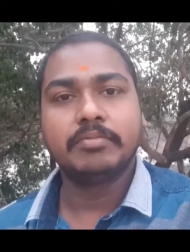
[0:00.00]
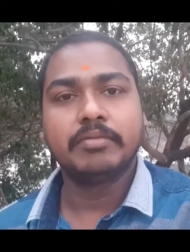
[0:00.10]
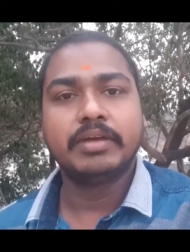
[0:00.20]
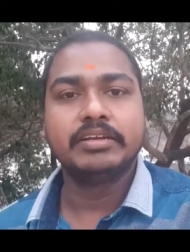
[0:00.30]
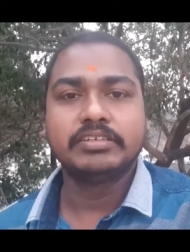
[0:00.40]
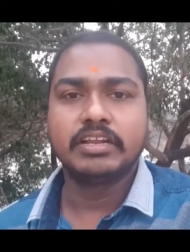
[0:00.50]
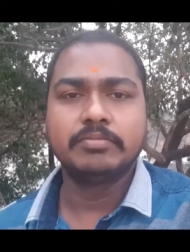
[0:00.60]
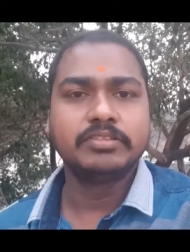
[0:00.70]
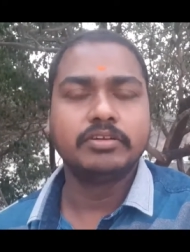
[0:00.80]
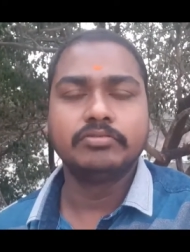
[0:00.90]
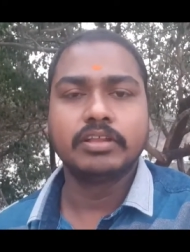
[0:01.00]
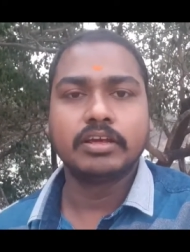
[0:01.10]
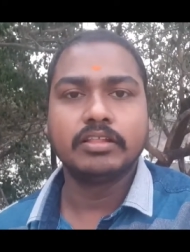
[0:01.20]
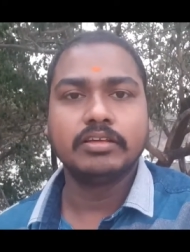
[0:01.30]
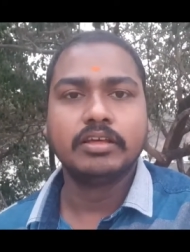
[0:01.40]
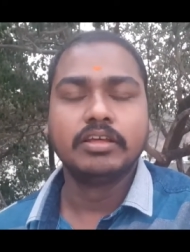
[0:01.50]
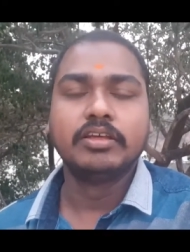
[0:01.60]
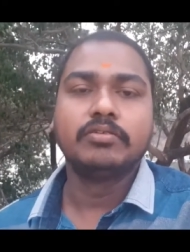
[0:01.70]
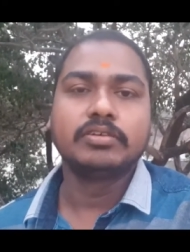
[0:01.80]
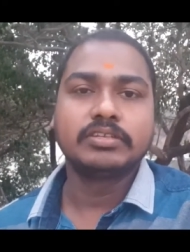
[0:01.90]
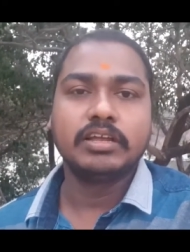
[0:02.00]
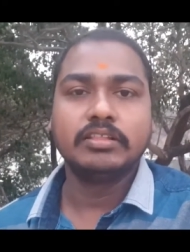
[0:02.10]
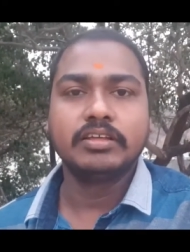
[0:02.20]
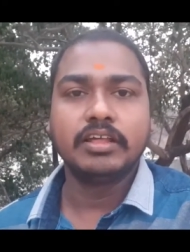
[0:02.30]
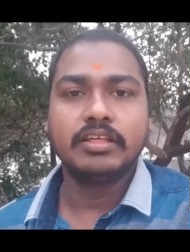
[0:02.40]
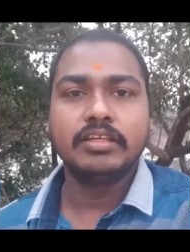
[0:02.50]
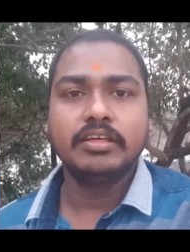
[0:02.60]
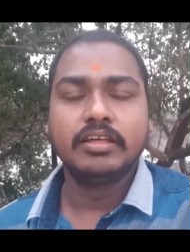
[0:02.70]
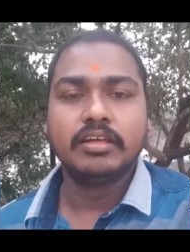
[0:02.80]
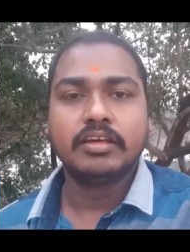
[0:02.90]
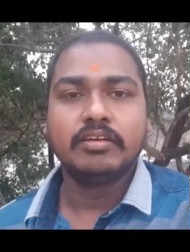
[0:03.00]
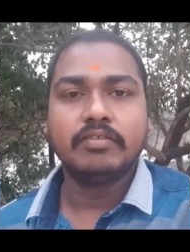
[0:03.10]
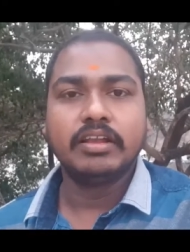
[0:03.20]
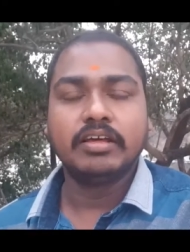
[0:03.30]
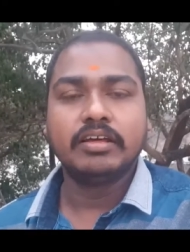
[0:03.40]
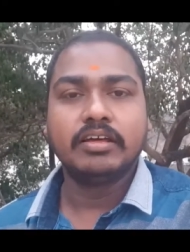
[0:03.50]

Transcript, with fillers: మనం బయట చాలామంది తిరుగుతున్నారు కదా ఒకసారి అందుకని వాళ్ళ